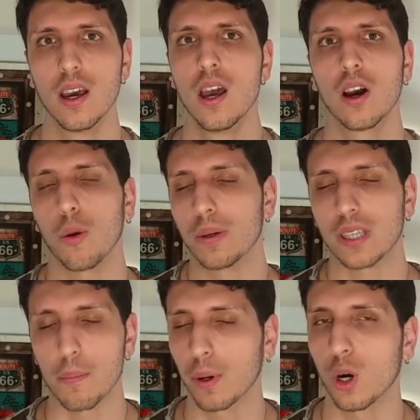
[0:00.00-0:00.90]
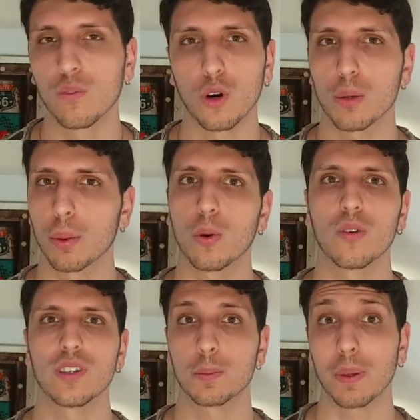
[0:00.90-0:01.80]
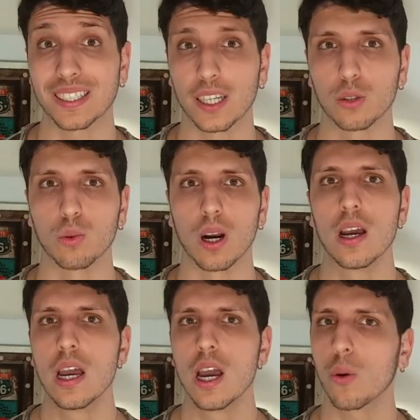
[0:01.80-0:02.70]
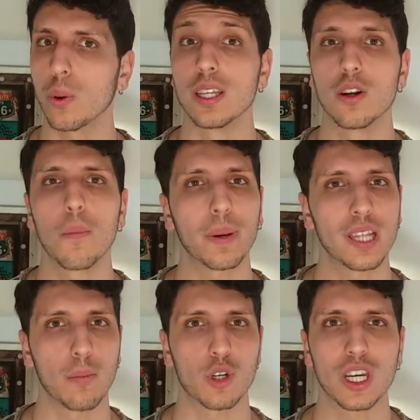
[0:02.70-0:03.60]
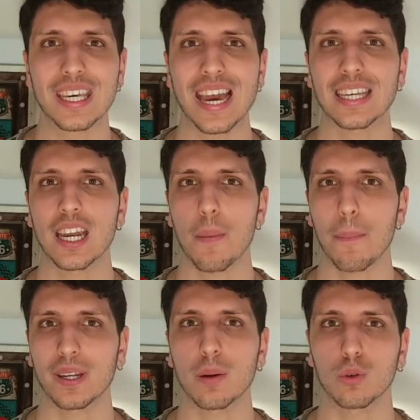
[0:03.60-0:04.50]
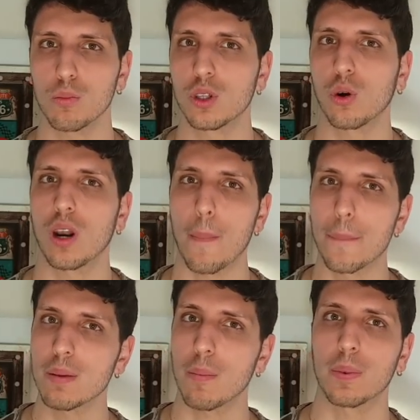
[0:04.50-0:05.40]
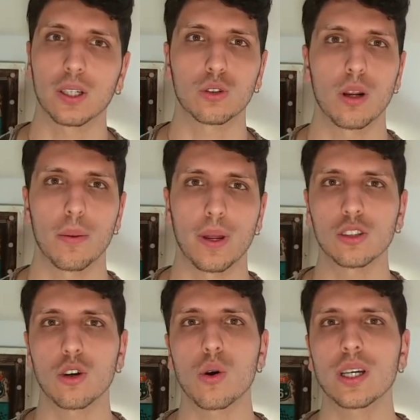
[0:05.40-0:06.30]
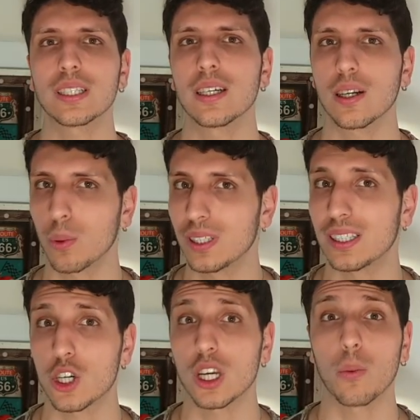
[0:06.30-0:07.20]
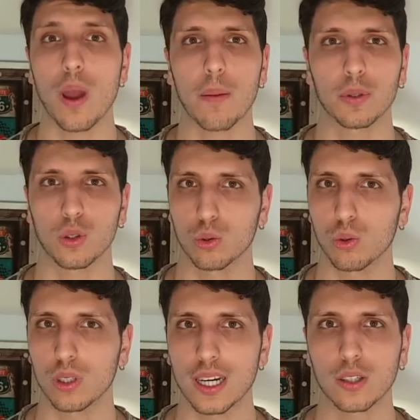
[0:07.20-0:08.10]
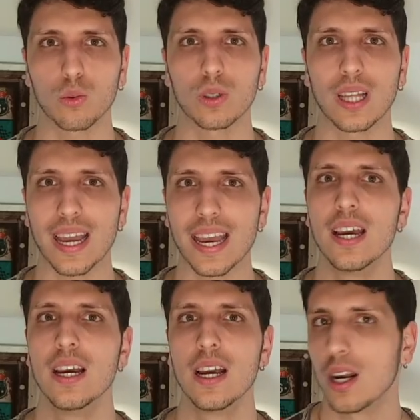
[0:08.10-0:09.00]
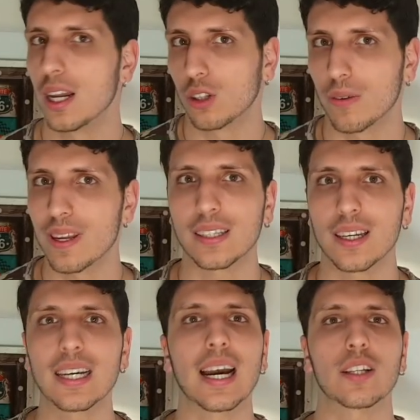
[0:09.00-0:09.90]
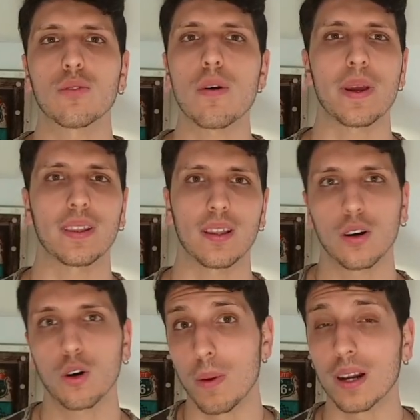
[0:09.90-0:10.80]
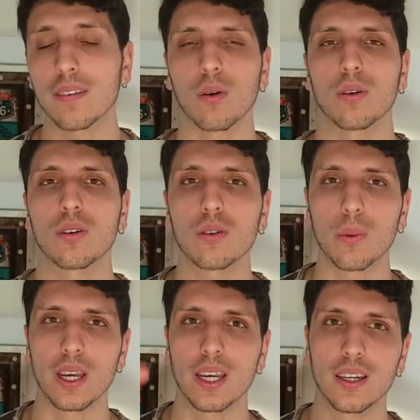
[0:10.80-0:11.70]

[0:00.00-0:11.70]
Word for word: come sempre non voglio proporvi spazzatura. Quindi non prendiamoci in chiacchiere, partiamo subito con la prima applicazione per Android. Queste 5 app sono tutte gratuite e le troverete linkate ovviamente, come al solito, qui in